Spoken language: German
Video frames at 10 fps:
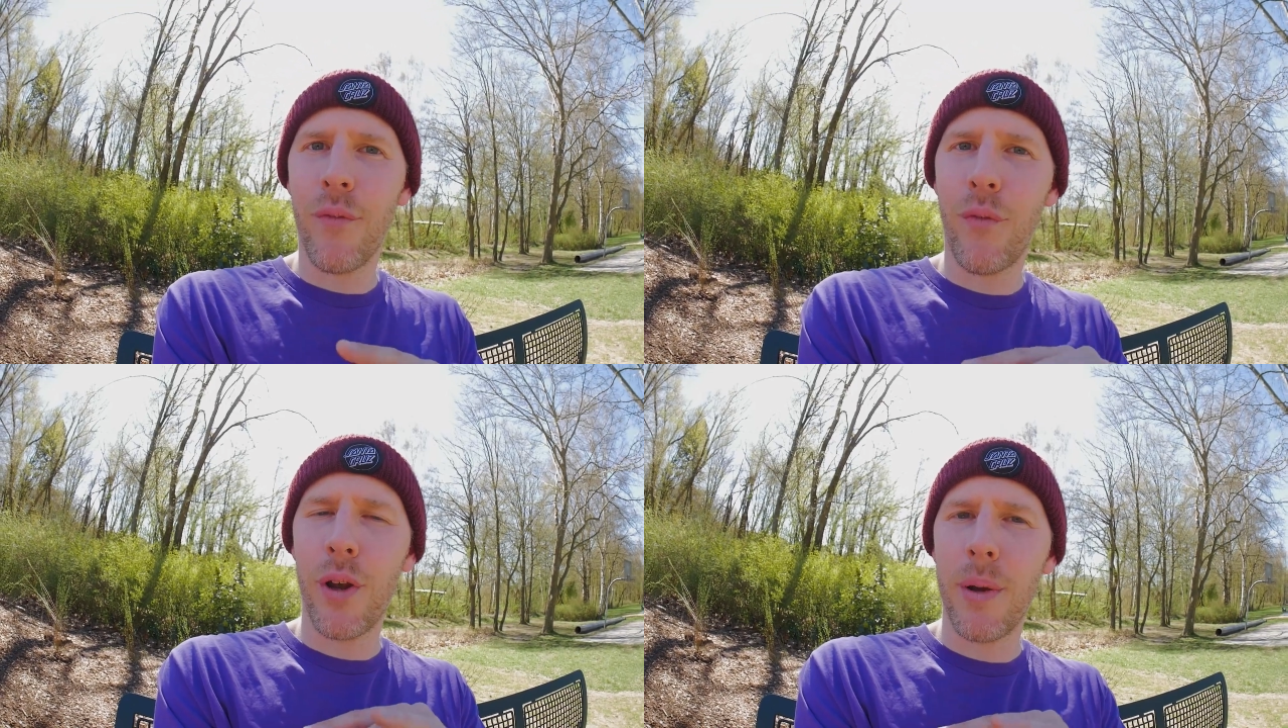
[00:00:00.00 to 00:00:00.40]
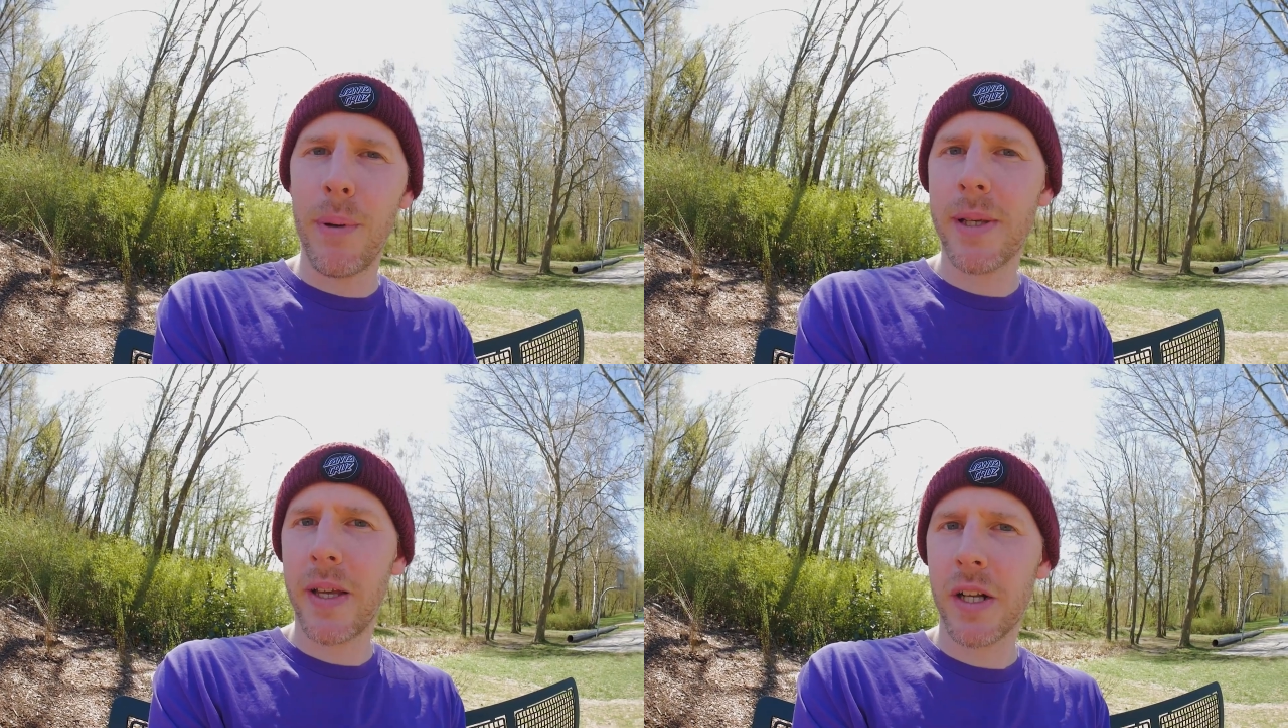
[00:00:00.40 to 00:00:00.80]
Vor der
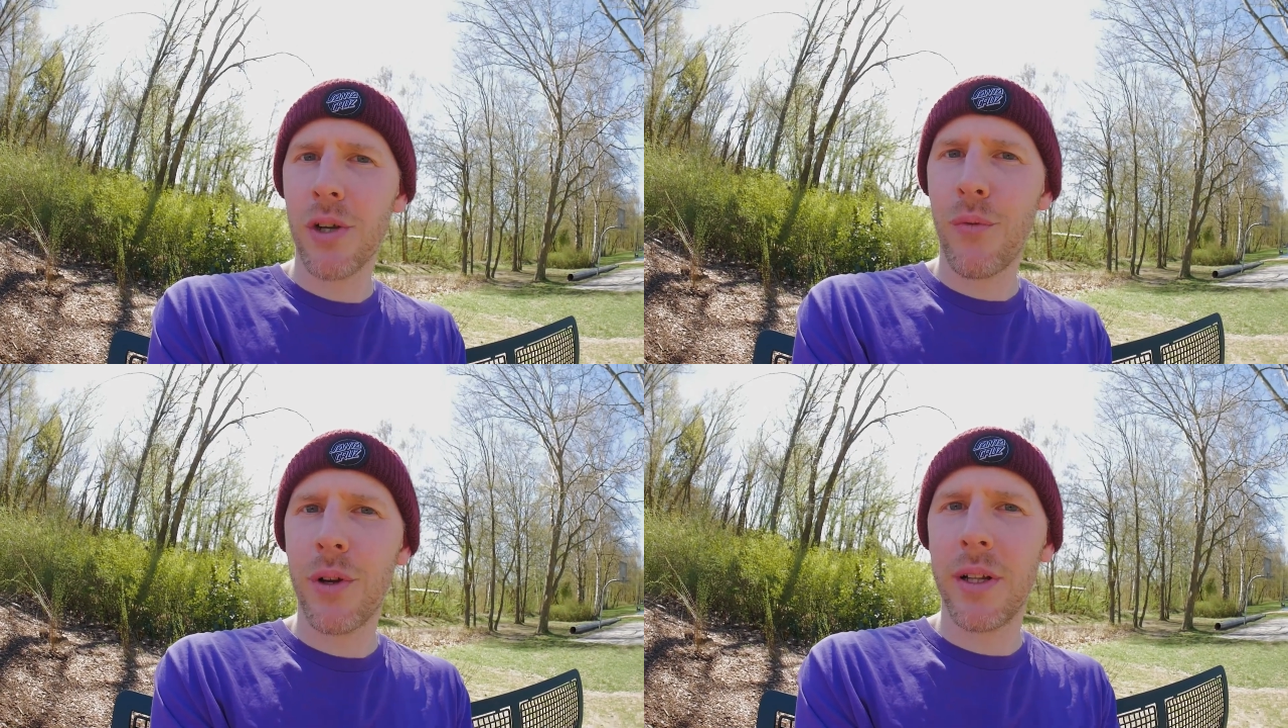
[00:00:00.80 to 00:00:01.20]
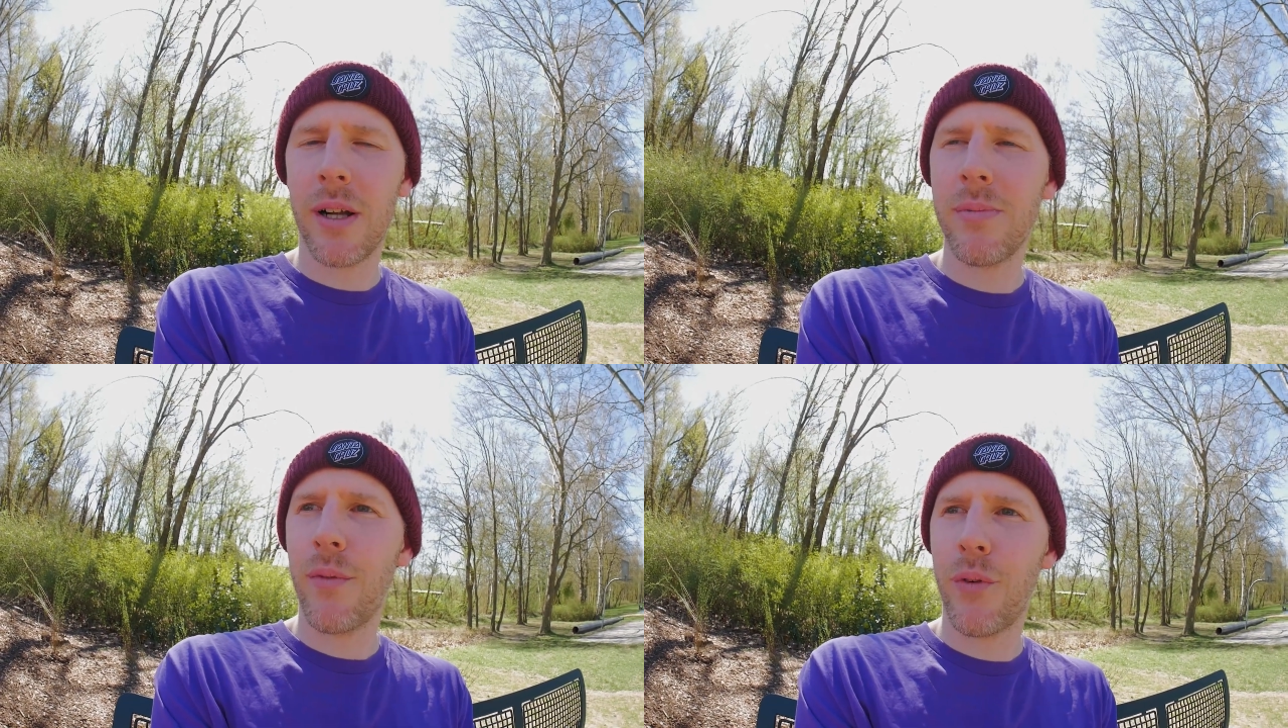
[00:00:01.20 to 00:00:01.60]
Big Section, vor, der
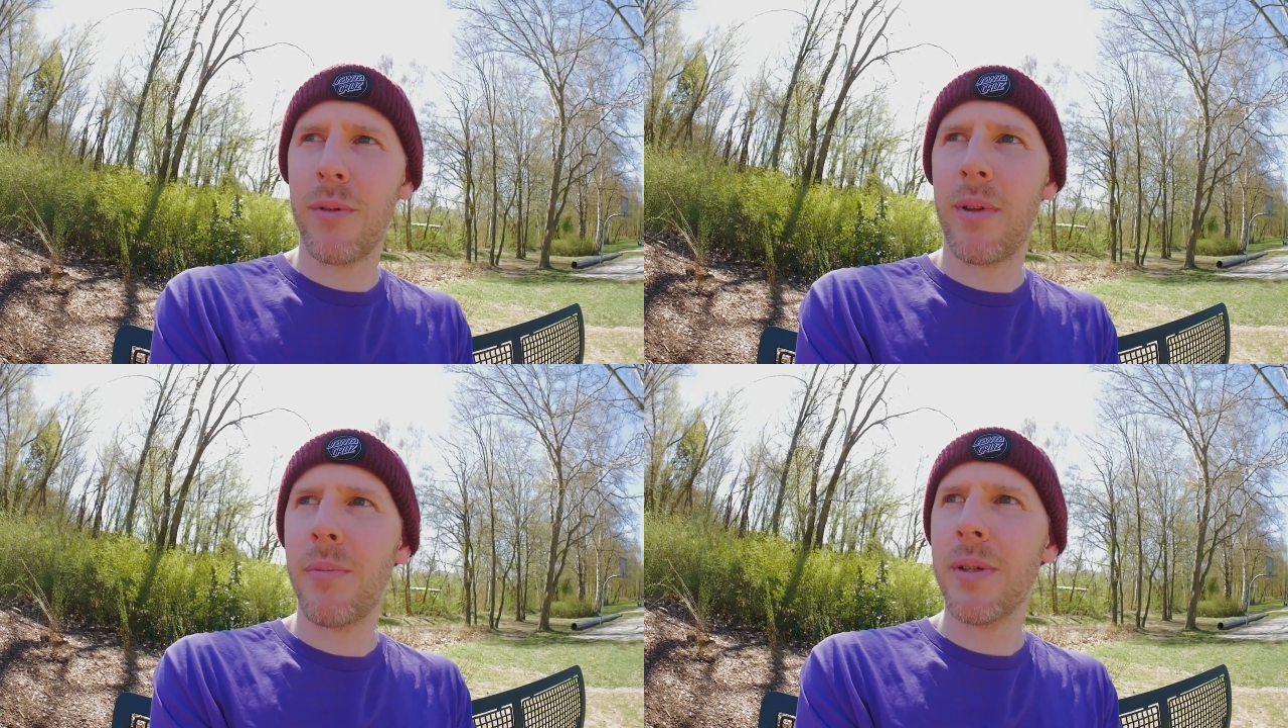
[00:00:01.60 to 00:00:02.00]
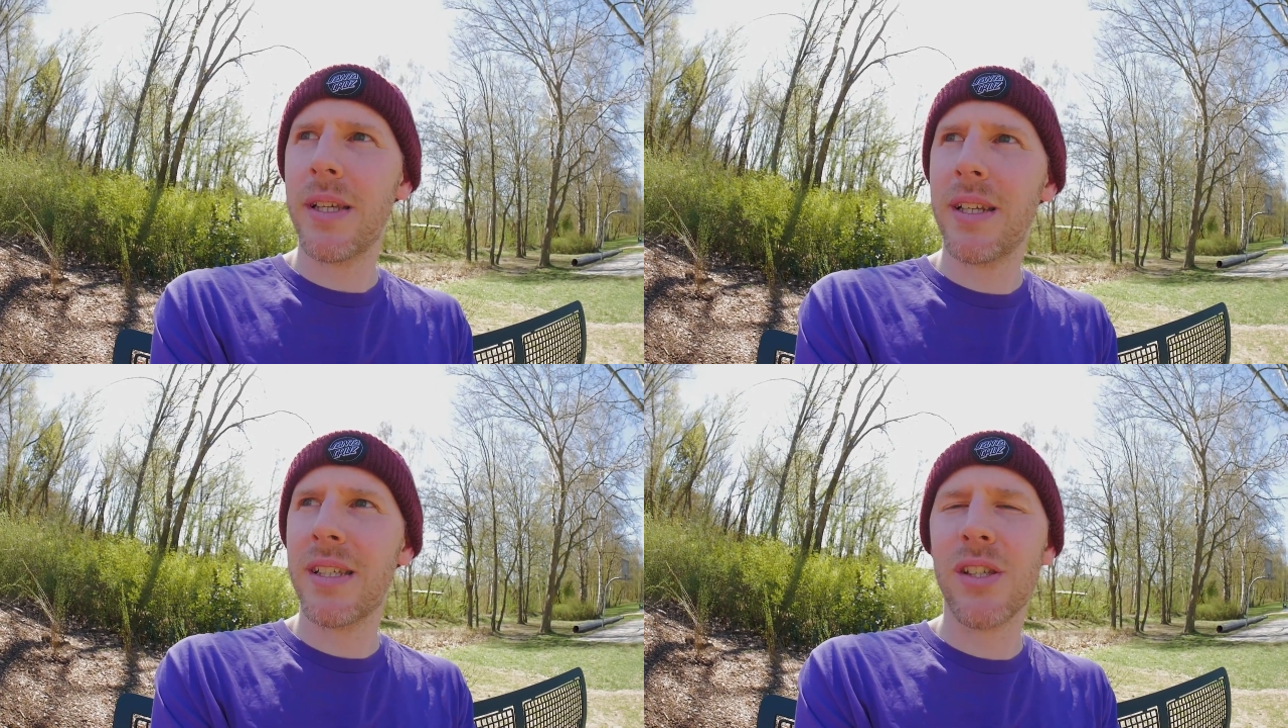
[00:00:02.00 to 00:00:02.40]
Double, vor dem Double
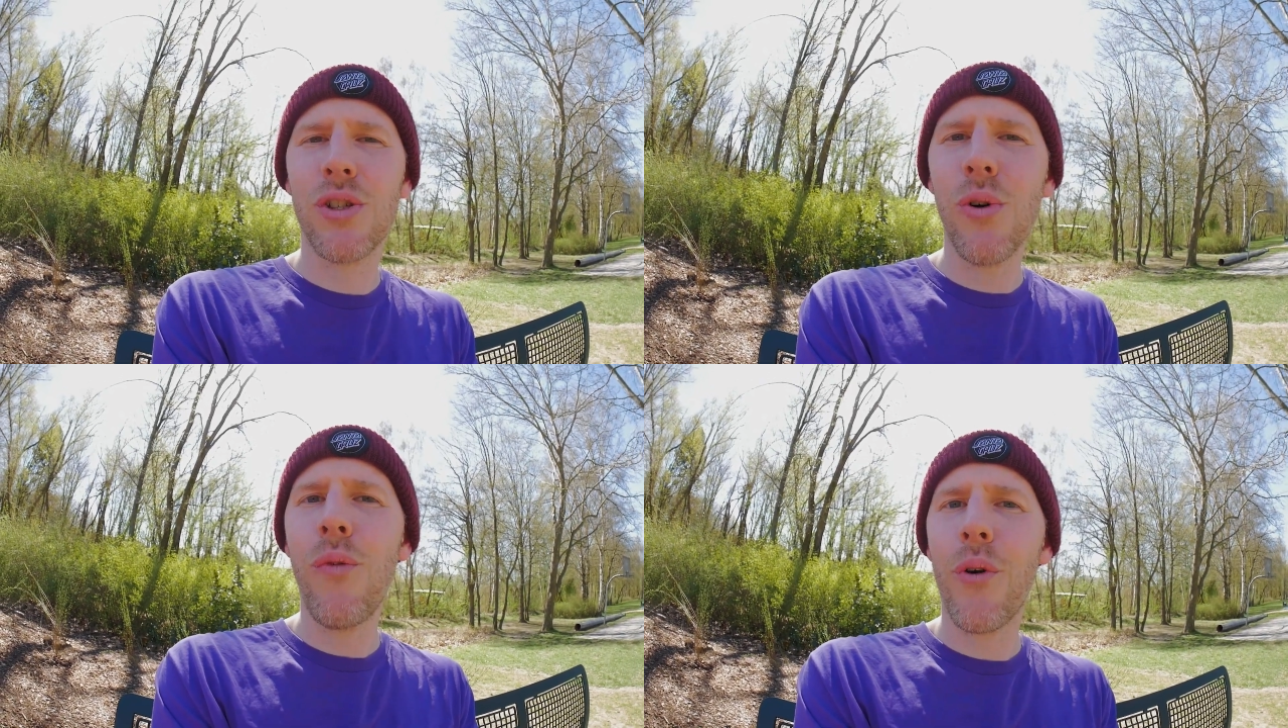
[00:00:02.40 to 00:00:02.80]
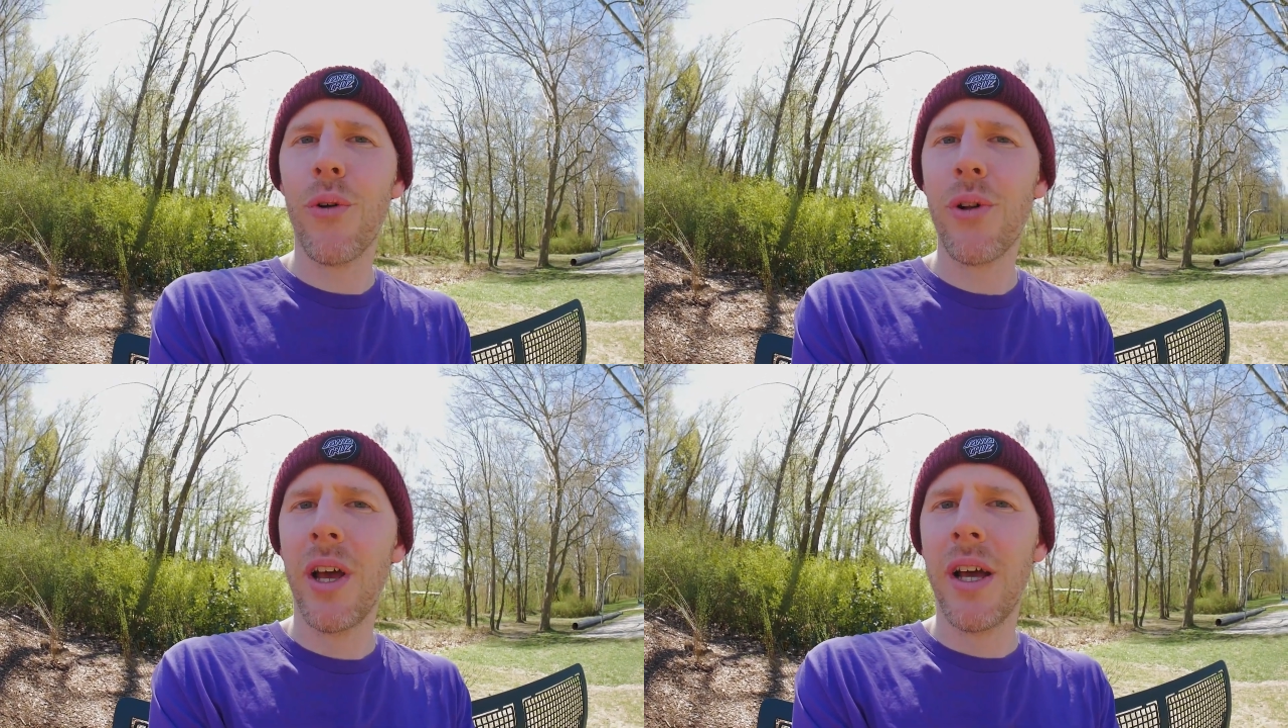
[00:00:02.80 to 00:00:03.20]
Set ist es so
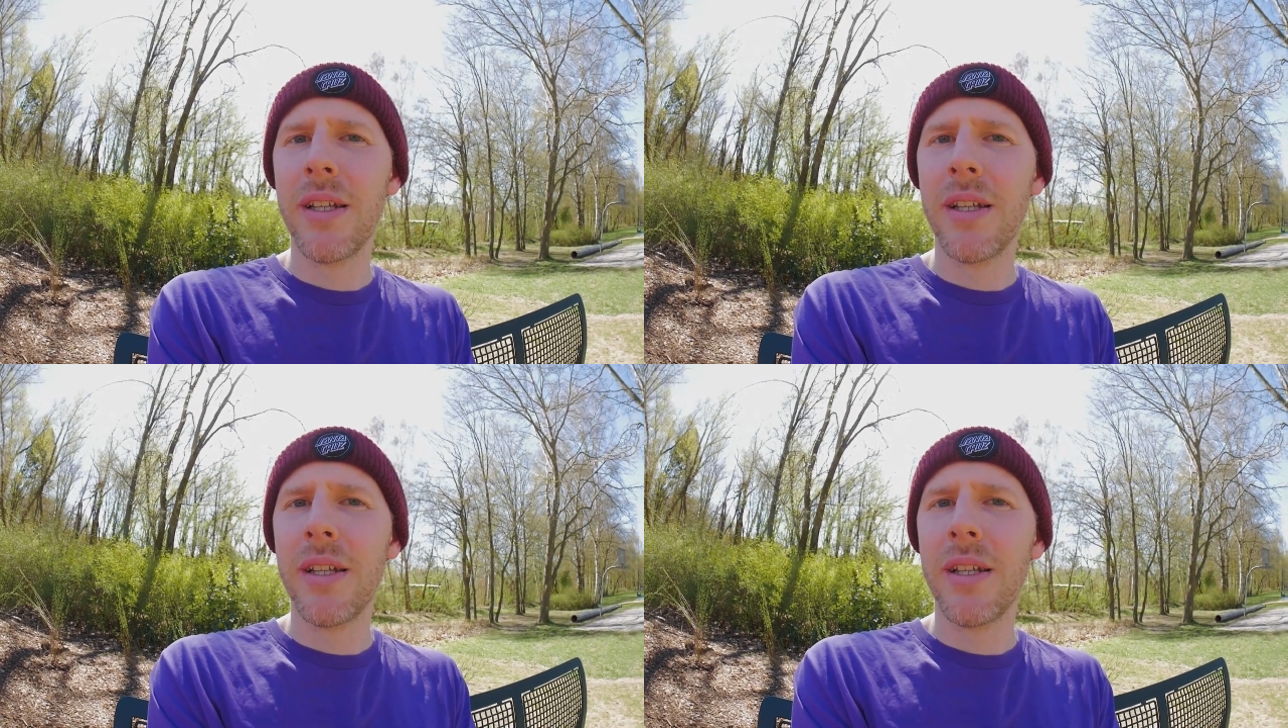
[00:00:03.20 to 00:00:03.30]
verrückt.